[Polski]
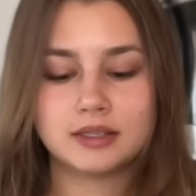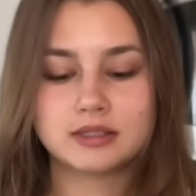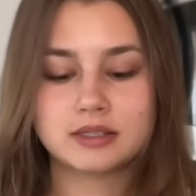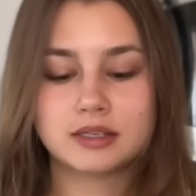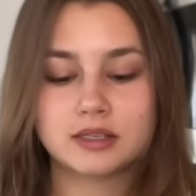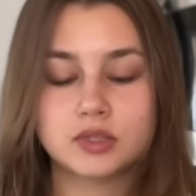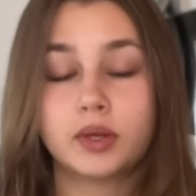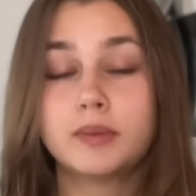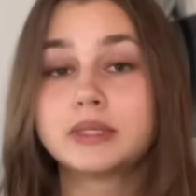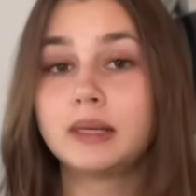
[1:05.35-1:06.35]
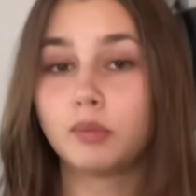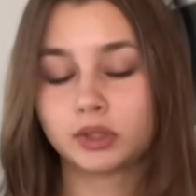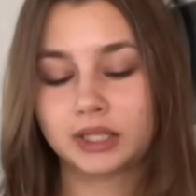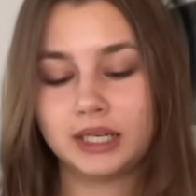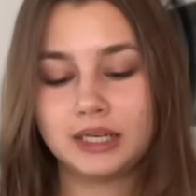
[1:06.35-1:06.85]
z sokiem z
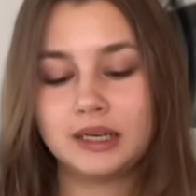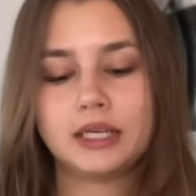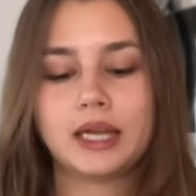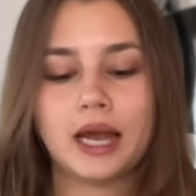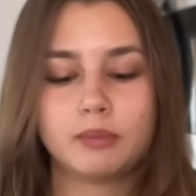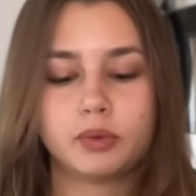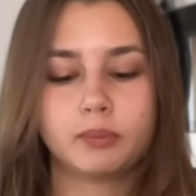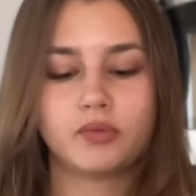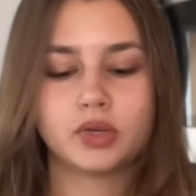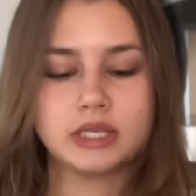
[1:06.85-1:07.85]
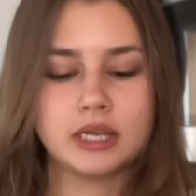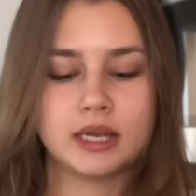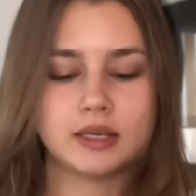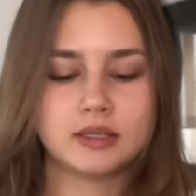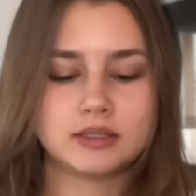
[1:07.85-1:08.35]
limonki i albo robię
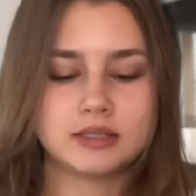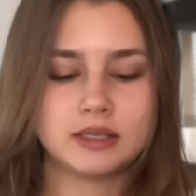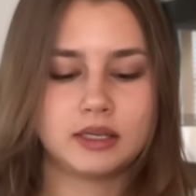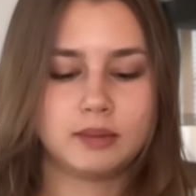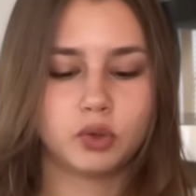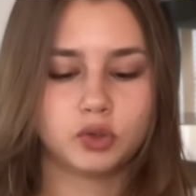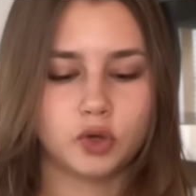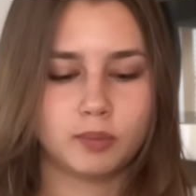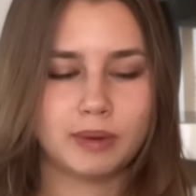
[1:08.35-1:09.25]
właśnie z limonką,